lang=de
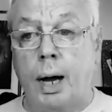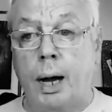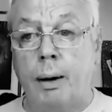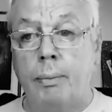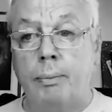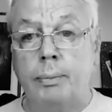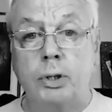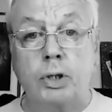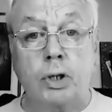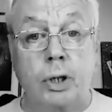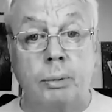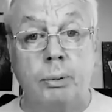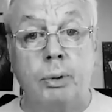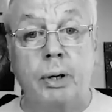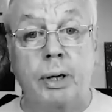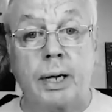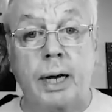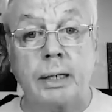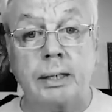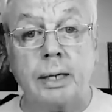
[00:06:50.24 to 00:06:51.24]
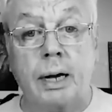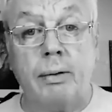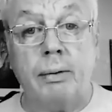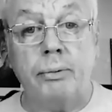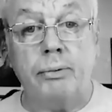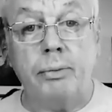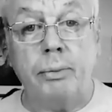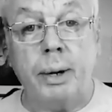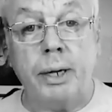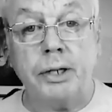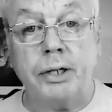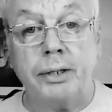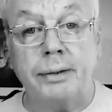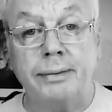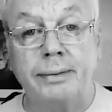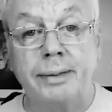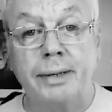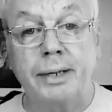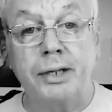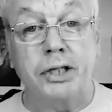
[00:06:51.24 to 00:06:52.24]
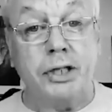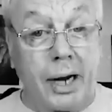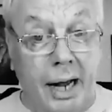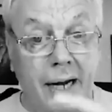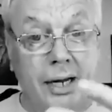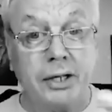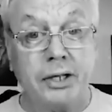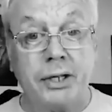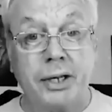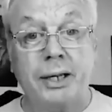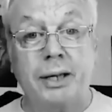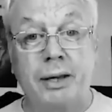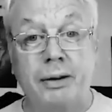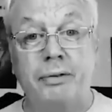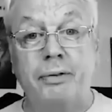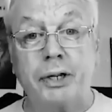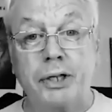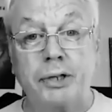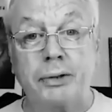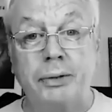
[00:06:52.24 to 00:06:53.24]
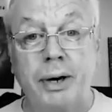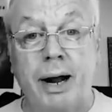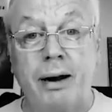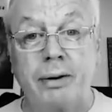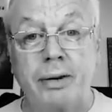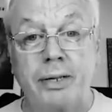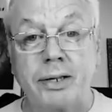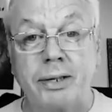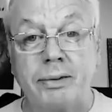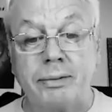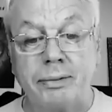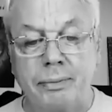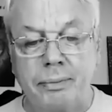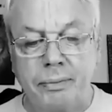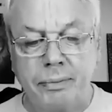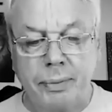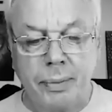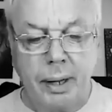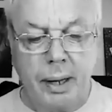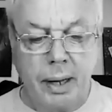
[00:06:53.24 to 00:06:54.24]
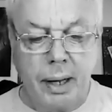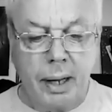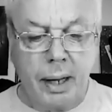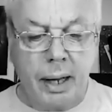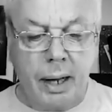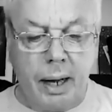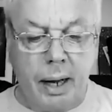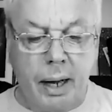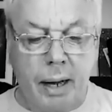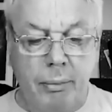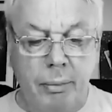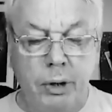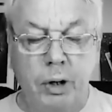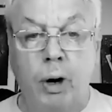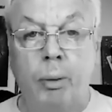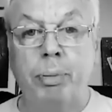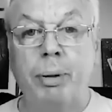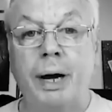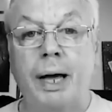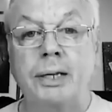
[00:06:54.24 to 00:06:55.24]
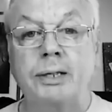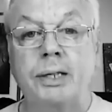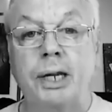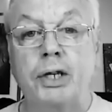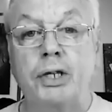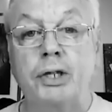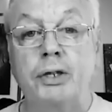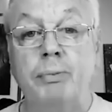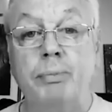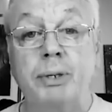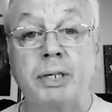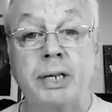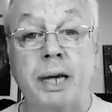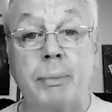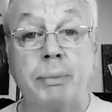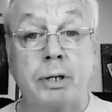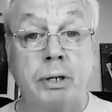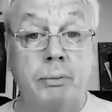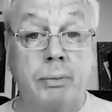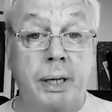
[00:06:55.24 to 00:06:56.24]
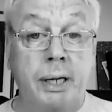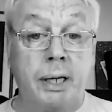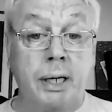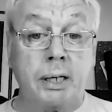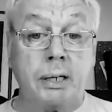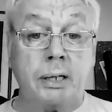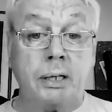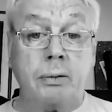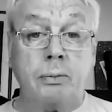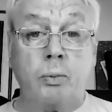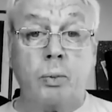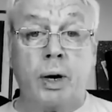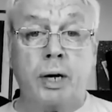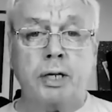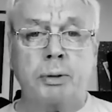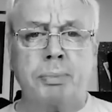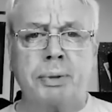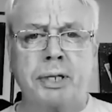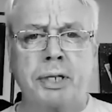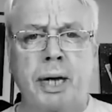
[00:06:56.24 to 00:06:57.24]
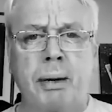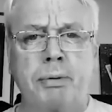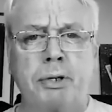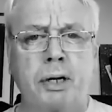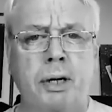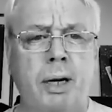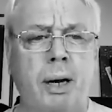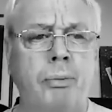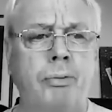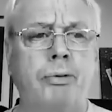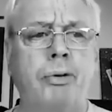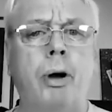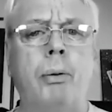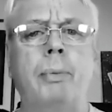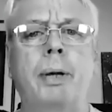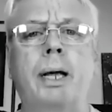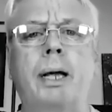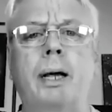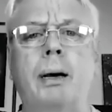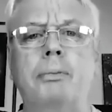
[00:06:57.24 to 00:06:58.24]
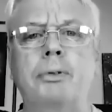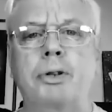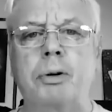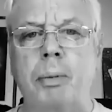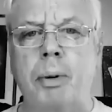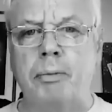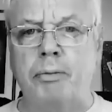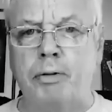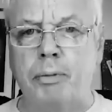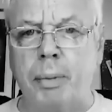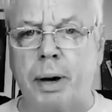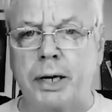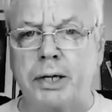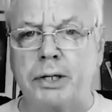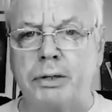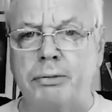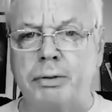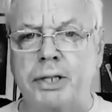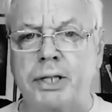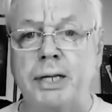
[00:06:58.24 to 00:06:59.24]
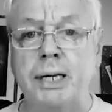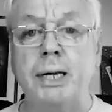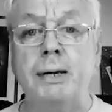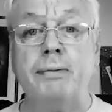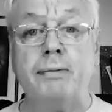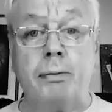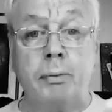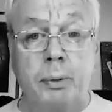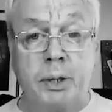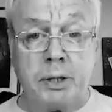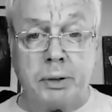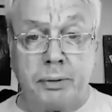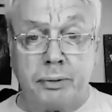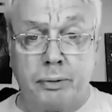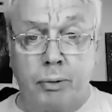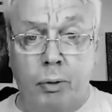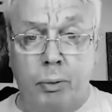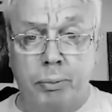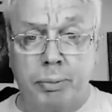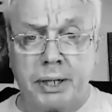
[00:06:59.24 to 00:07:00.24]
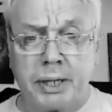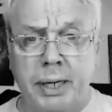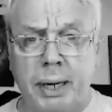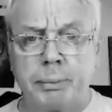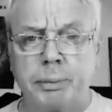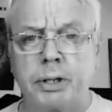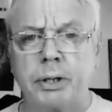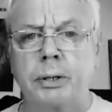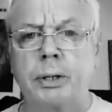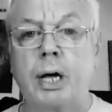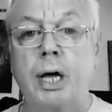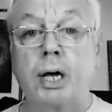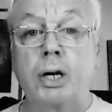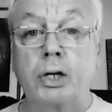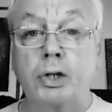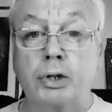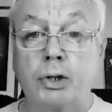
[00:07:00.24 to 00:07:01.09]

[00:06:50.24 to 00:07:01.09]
Monopolisierung der Wahrnehmung. Ja, woher kommt unsere Wahrnehmung? Sie kommt von den Informationen, die wir erhalten, aus denen wir dann unsere Erkenntnisse formen.